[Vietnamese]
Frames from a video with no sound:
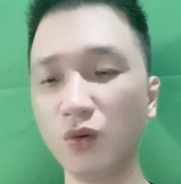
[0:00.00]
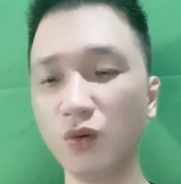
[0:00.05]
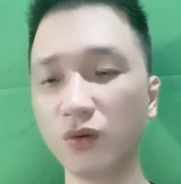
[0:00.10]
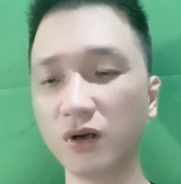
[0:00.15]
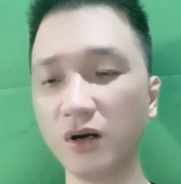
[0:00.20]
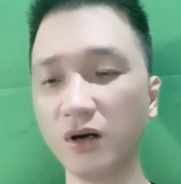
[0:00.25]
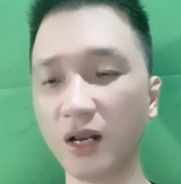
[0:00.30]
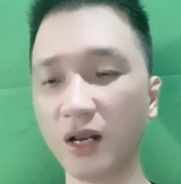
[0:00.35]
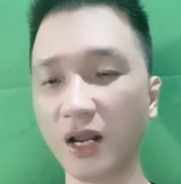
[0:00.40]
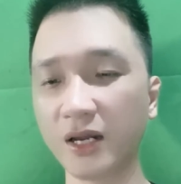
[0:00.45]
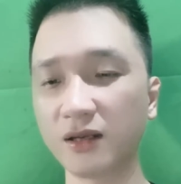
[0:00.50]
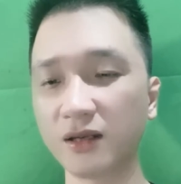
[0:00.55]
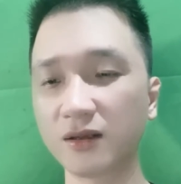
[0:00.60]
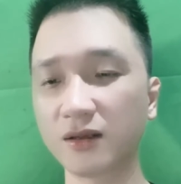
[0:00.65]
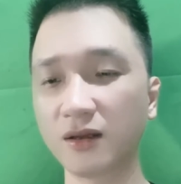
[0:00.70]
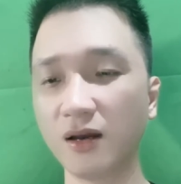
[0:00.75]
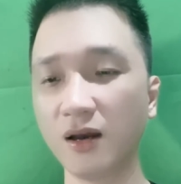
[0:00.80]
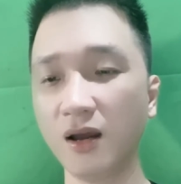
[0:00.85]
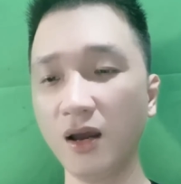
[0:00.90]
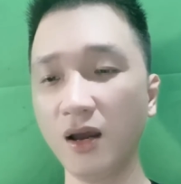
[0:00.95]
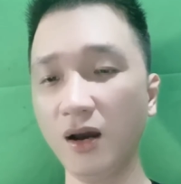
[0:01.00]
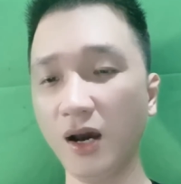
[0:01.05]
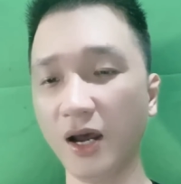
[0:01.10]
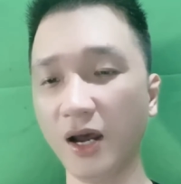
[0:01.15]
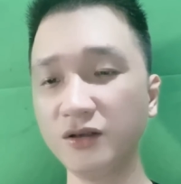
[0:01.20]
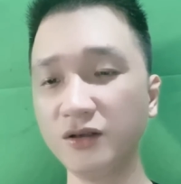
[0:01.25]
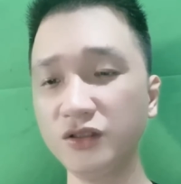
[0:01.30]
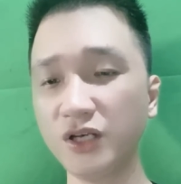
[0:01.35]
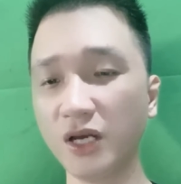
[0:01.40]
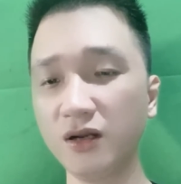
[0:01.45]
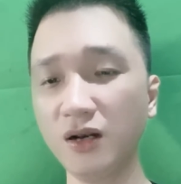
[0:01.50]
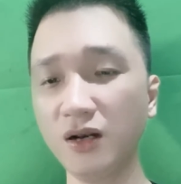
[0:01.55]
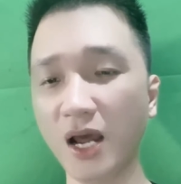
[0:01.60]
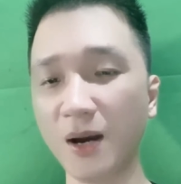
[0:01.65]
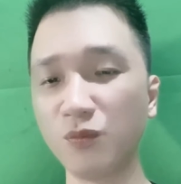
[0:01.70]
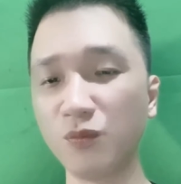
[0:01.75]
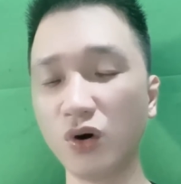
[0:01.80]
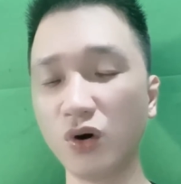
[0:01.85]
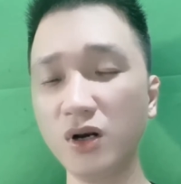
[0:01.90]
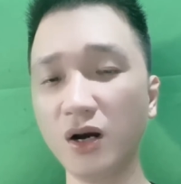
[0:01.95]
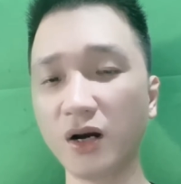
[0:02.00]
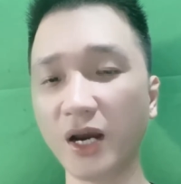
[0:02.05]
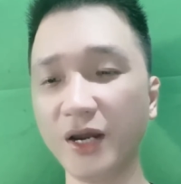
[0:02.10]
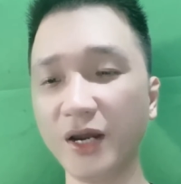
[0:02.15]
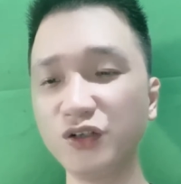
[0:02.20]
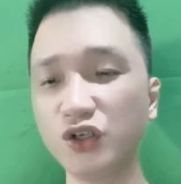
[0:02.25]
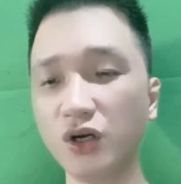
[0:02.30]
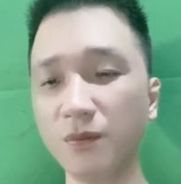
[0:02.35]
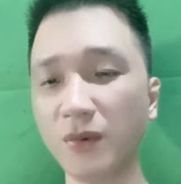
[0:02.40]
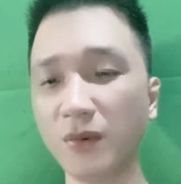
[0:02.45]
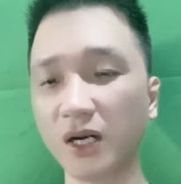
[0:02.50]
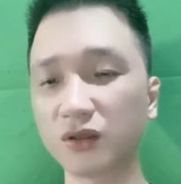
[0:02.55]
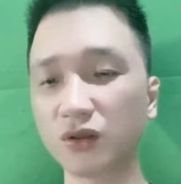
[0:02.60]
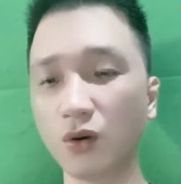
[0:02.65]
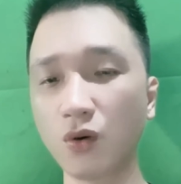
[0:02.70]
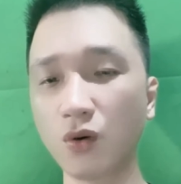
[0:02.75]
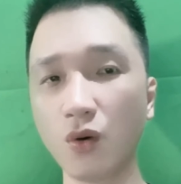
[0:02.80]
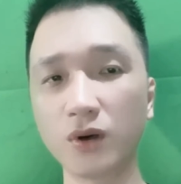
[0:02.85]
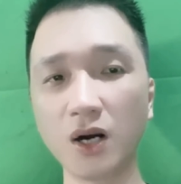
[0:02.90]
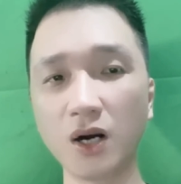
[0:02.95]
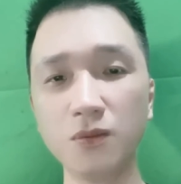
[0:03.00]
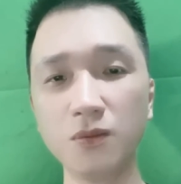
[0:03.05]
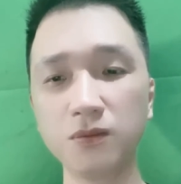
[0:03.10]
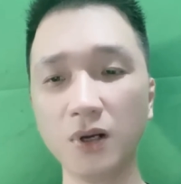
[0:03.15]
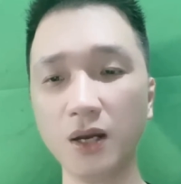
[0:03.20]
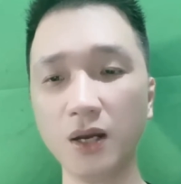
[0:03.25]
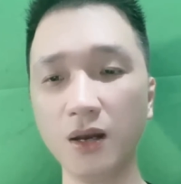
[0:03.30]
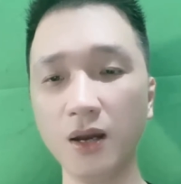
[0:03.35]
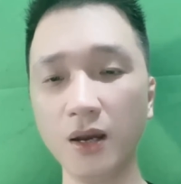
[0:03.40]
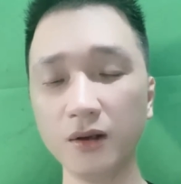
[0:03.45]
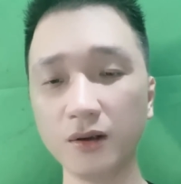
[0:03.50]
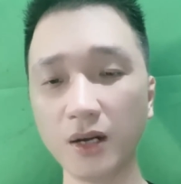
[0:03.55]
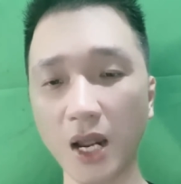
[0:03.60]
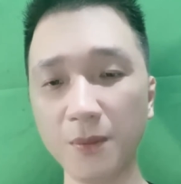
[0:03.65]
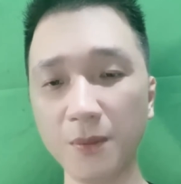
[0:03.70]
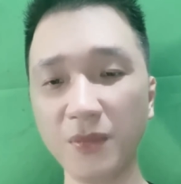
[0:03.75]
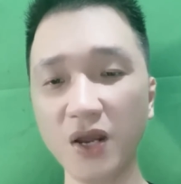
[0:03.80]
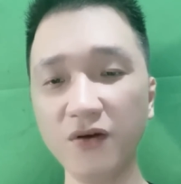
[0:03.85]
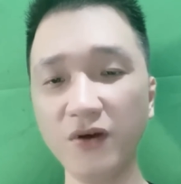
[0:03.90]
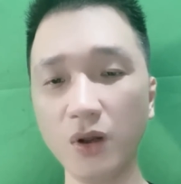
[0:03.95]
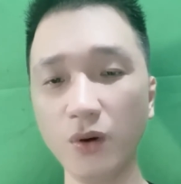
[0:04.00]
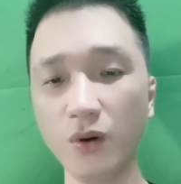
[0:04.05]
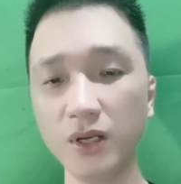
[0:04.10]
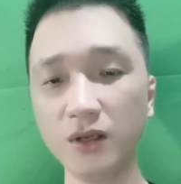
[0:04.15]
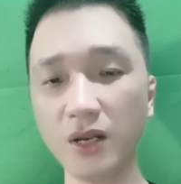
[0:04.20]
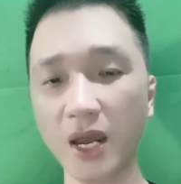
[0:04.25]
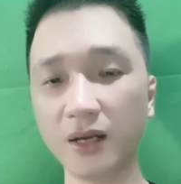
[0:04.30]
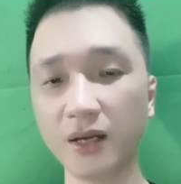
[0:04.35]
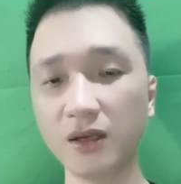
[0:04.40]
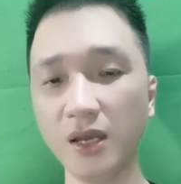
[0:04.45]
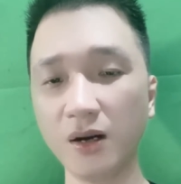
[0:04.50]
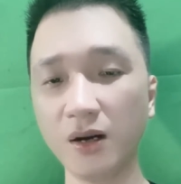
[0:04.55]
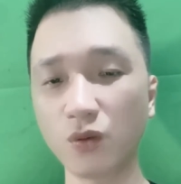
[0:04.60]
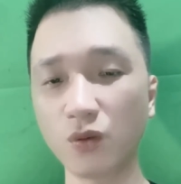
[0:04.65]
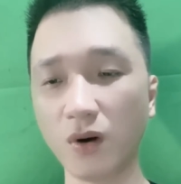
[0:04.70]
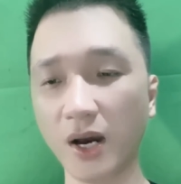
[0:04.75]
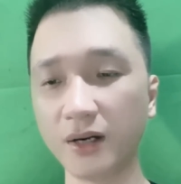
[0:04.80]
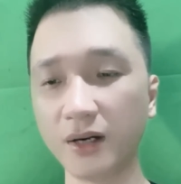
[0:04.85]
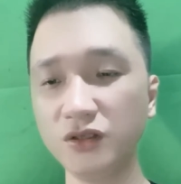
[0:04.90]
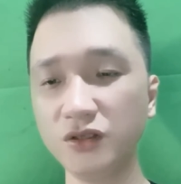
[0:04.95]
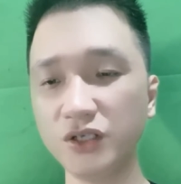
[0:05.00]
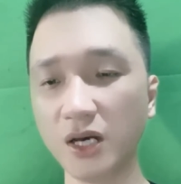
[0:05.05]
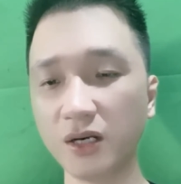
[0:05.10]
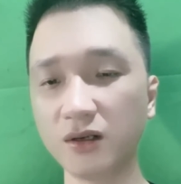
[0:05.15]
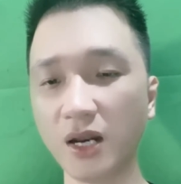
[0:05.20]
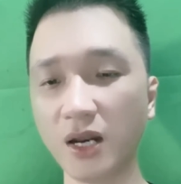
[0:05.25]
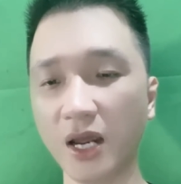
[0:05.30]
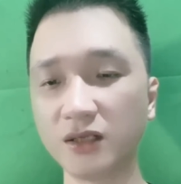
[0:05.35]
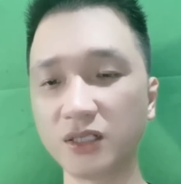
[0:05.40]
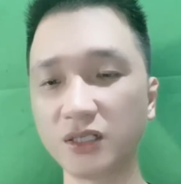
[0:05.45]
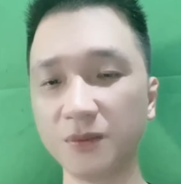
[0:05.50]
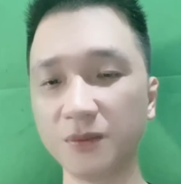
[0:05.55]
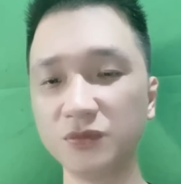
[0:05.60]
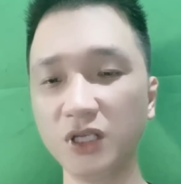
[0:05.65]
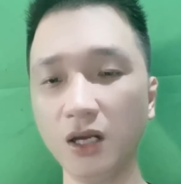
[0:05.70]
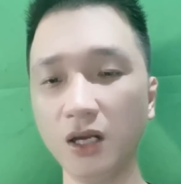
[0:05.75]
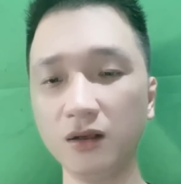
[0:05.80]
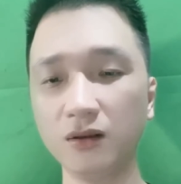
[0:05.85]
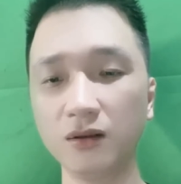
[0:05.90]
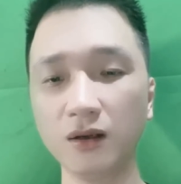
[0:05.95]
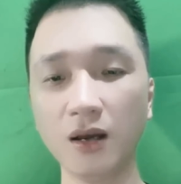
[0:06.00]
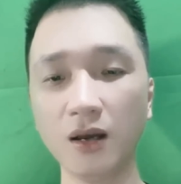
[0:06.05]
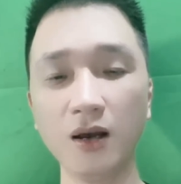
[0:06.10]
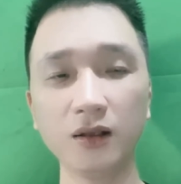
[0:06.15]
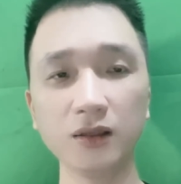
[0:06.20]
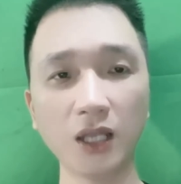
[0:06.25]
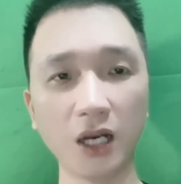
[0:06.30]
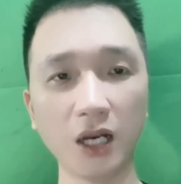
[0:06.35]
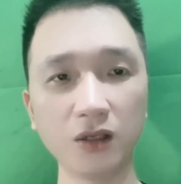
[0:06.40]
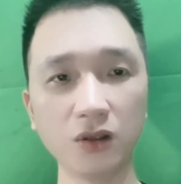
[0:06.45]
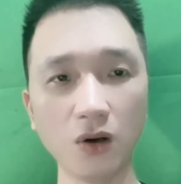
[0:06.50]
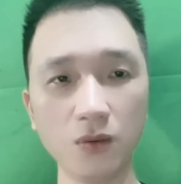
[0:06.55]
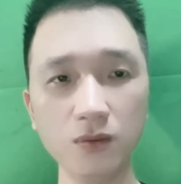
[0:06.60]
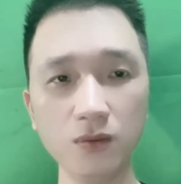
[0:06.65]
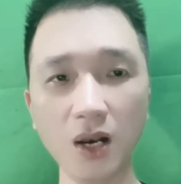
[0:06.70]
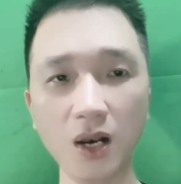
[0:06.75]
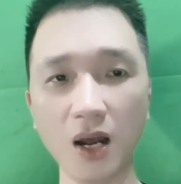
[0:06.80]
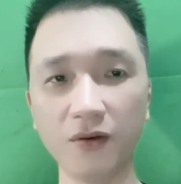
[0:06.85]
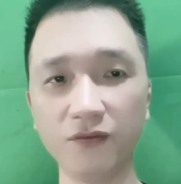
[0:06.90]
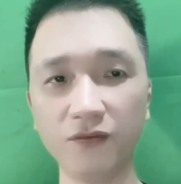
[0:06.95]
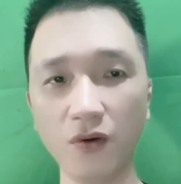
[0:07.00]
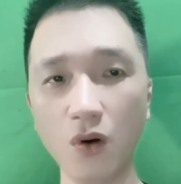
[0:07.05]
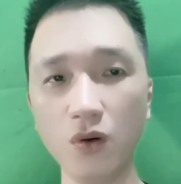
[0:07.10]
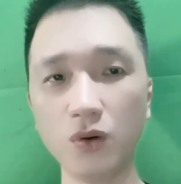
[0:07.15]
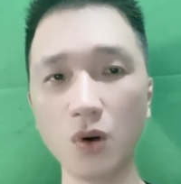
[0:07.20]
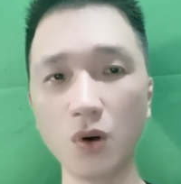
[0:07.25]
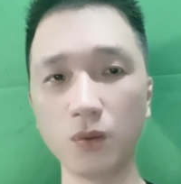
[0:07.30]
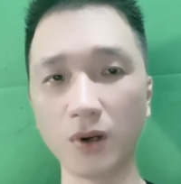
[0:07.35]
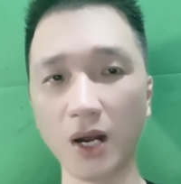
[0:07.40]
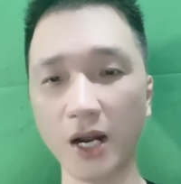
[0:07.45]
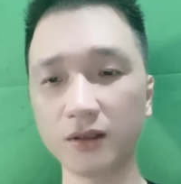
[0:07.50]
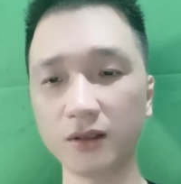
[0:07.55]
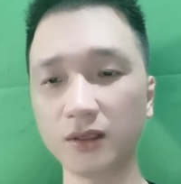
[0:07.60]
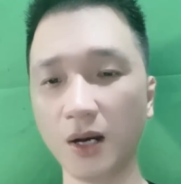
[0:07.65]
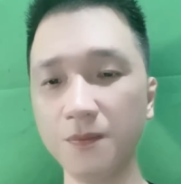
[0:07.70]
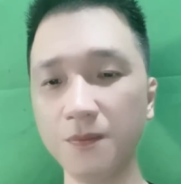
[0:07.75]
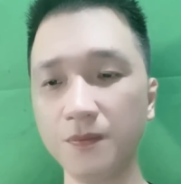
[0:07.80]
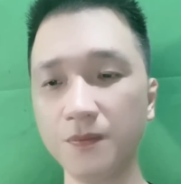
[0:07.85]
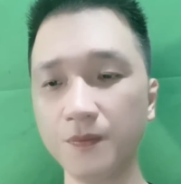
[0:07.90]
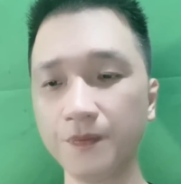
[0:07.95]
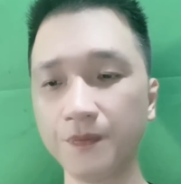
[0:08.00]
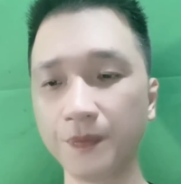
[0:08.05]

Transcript: nụ cười lạnh, hắn chính là muốn ở ngay trước mặt Tôn Ngộ Không, đem mấy vị huynh đệ kia của hắn triệt để chém giết, thật đúng là vô cùng ác tâm.